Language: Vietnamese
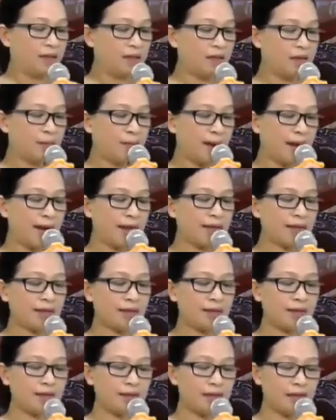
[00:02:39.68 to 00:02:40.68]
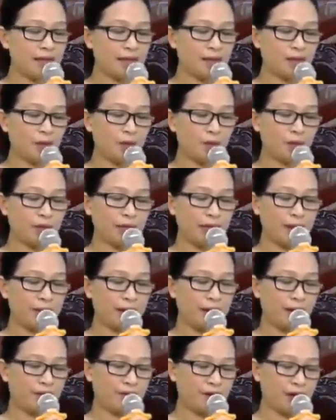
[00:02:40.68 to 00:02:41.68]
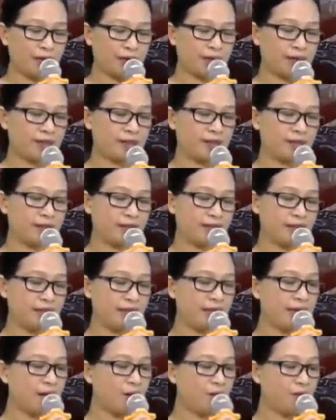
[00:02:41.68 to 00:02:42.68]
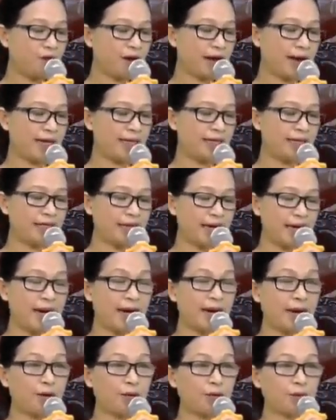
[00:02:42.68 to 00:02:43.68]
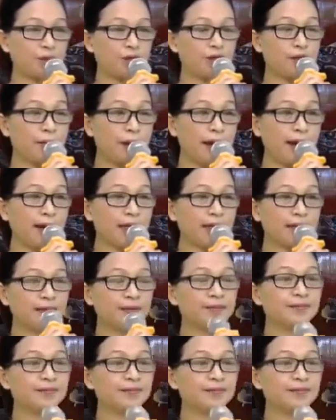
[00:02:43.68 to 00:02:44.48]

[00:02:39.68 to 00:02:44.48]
Thưa bác, người tu theo đạo Phật, trí óc phải như thế nào thưa bác?